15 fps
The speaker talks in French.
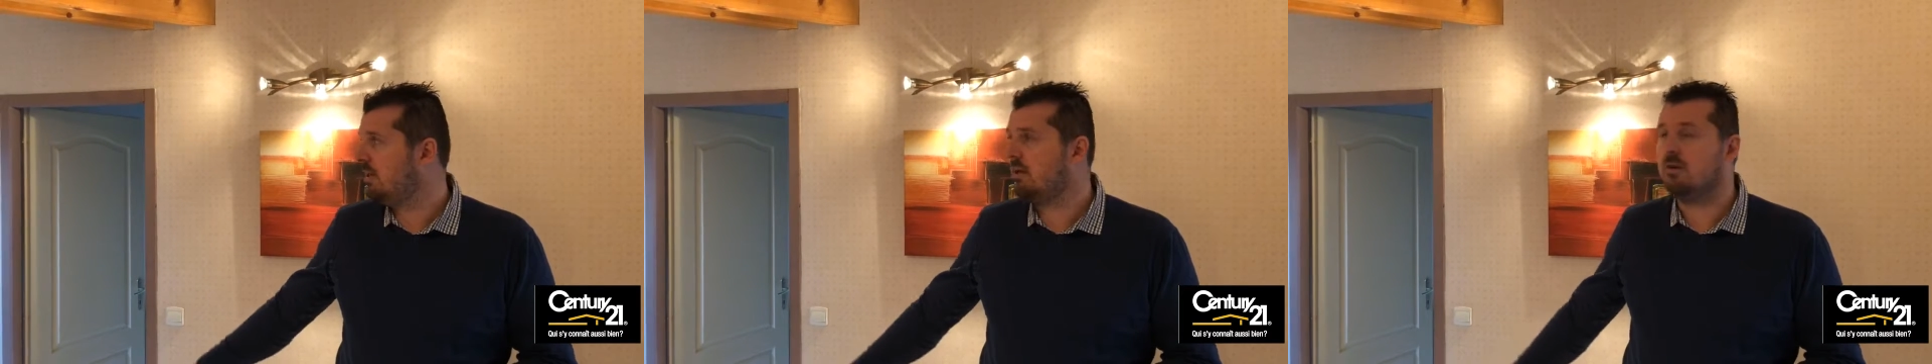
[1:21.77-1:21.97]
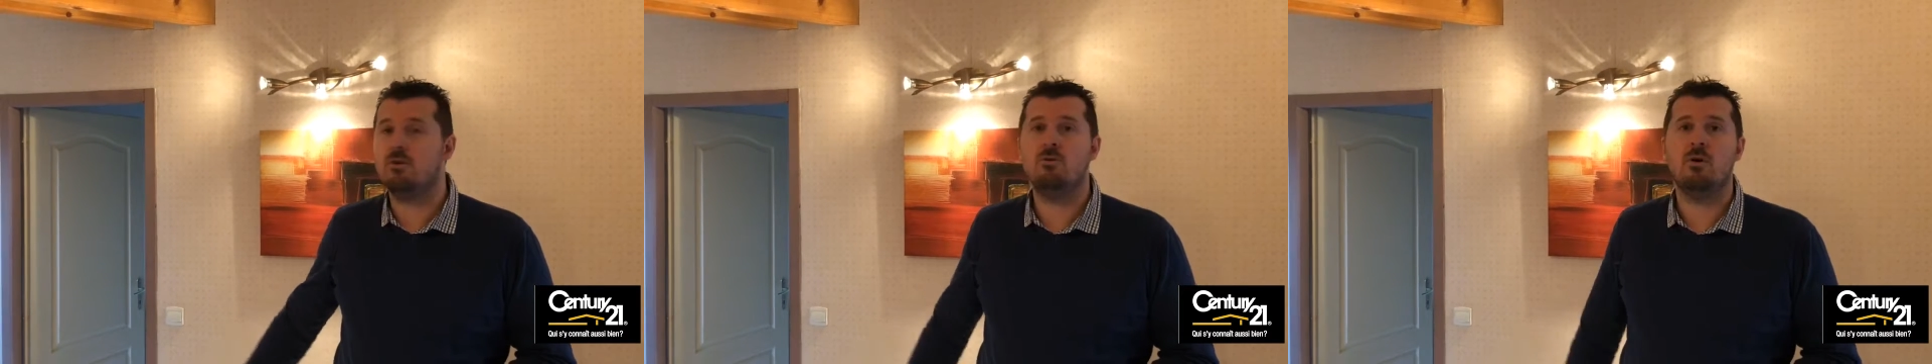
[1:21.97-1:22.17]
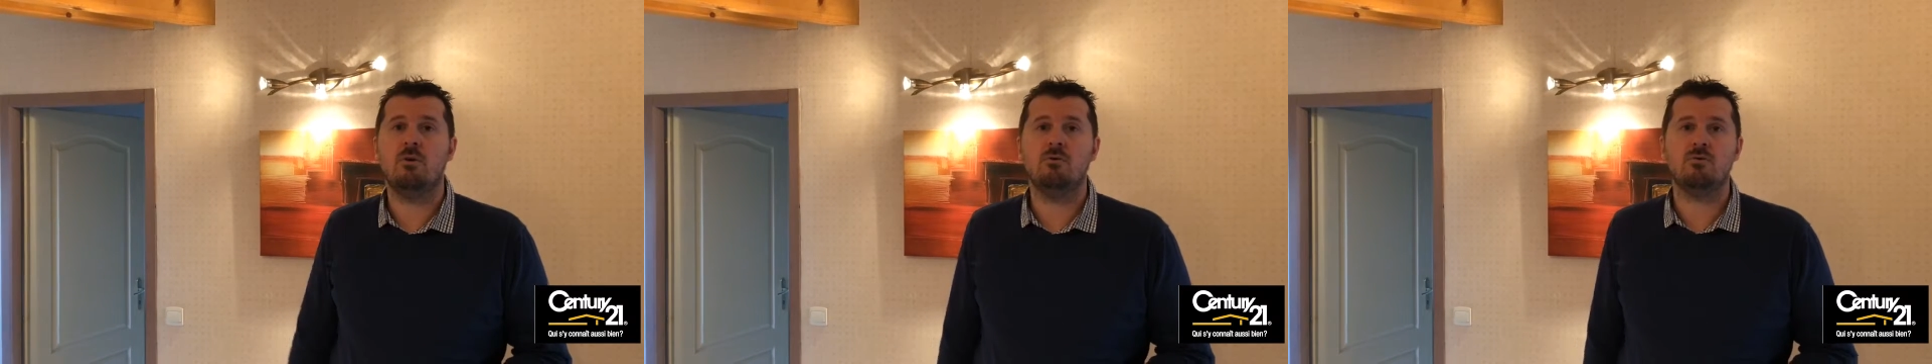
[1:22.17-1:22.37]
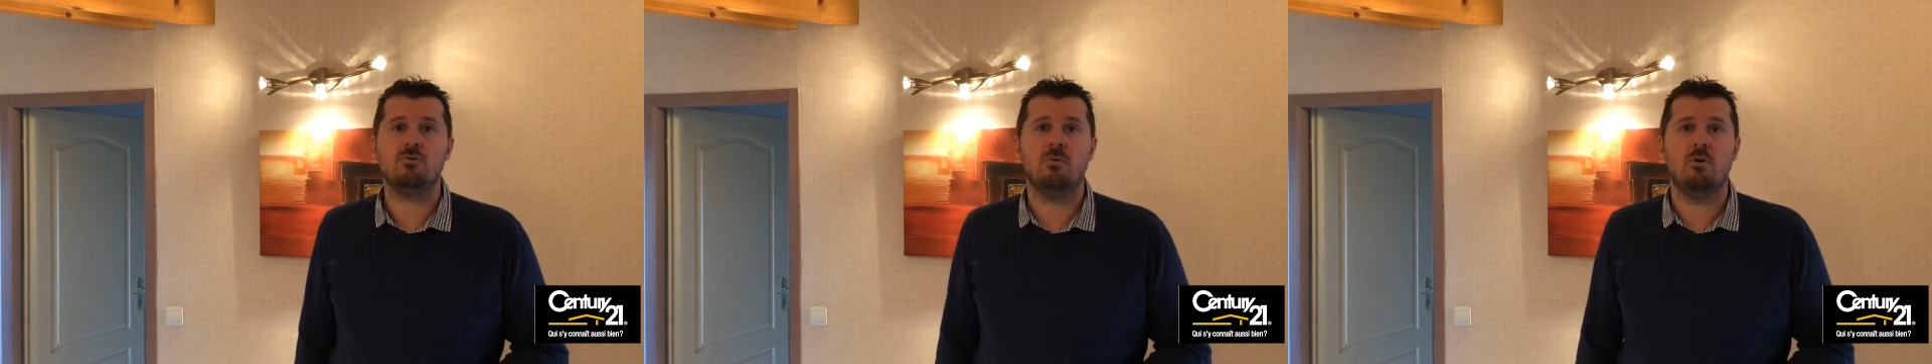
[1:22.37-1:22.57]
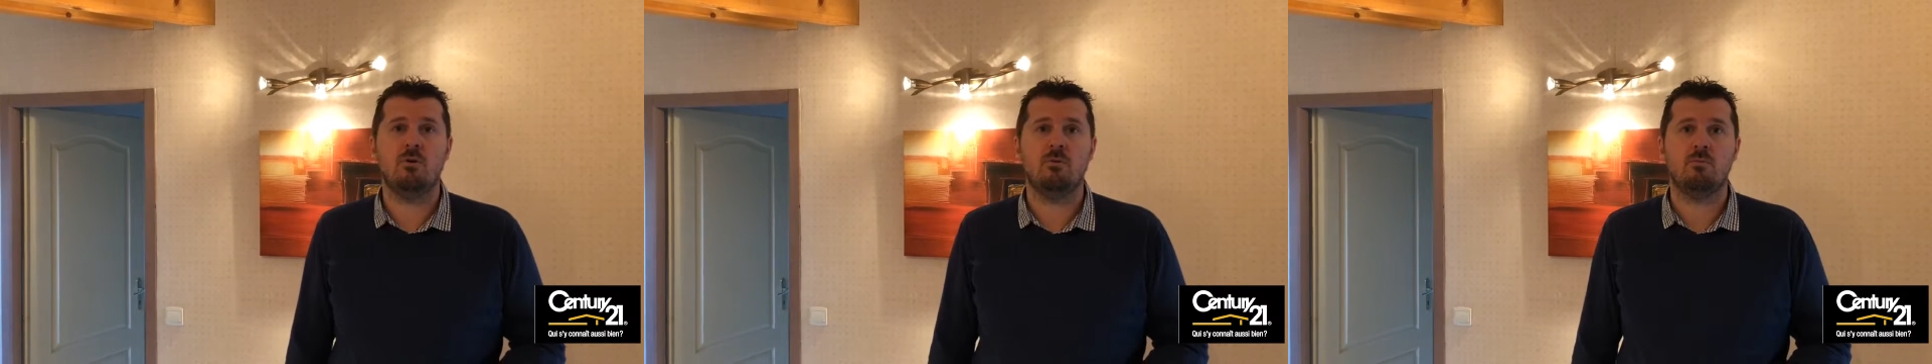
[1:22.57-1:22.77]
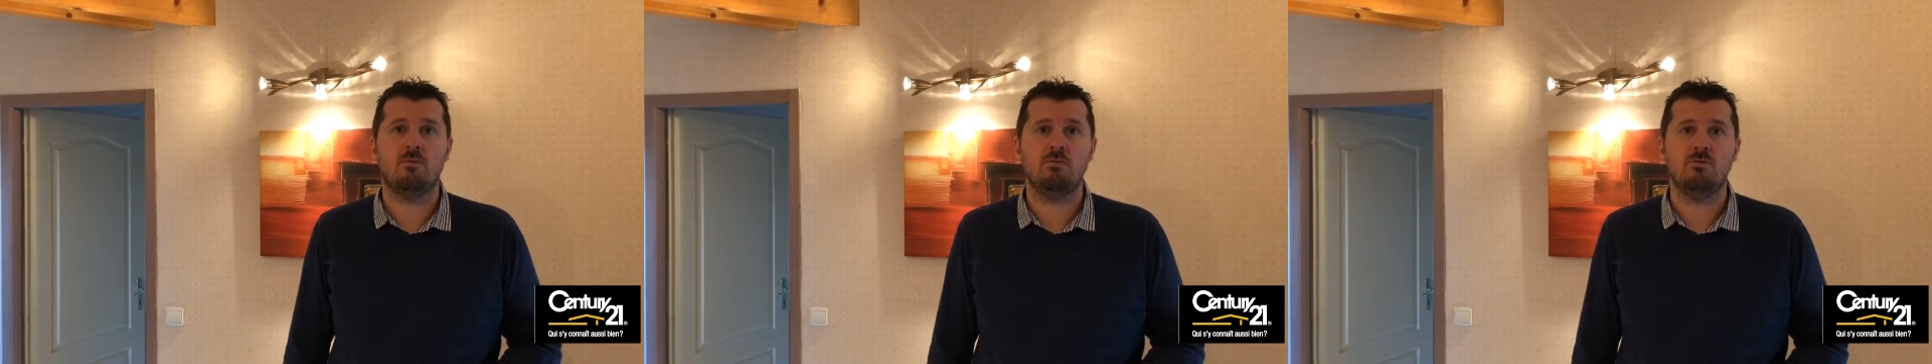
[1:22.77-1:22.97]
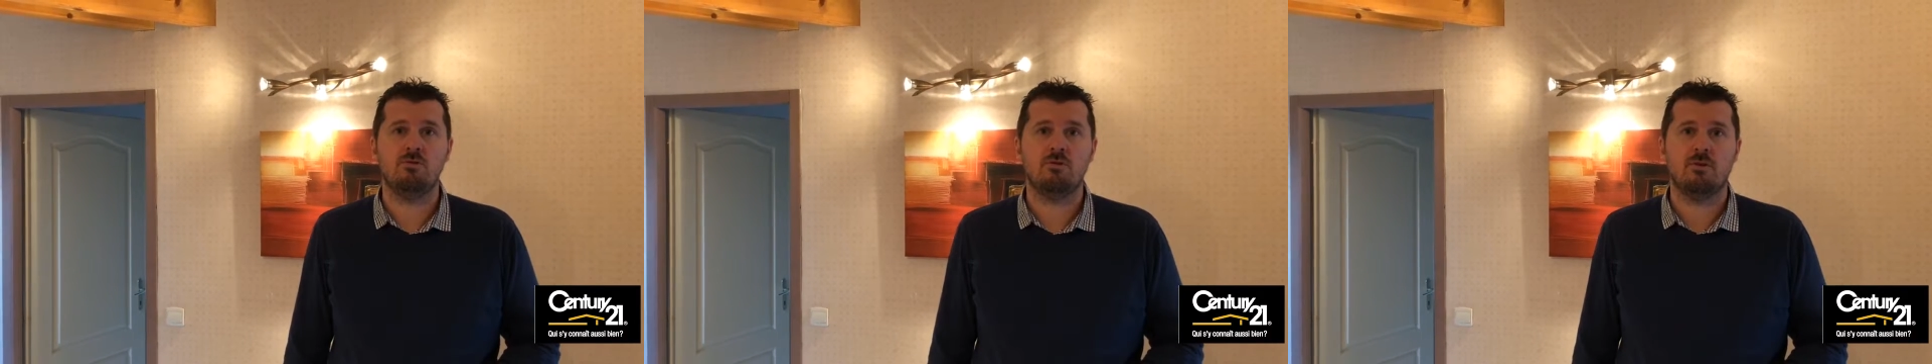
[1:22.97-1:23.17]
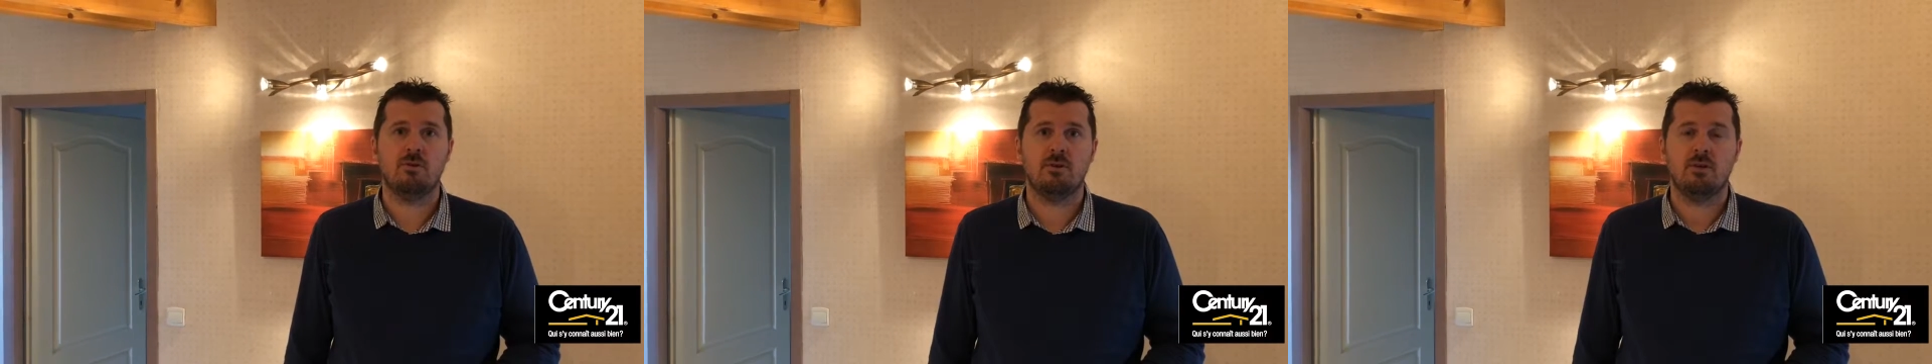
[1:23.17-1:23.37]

un coin rangement en plus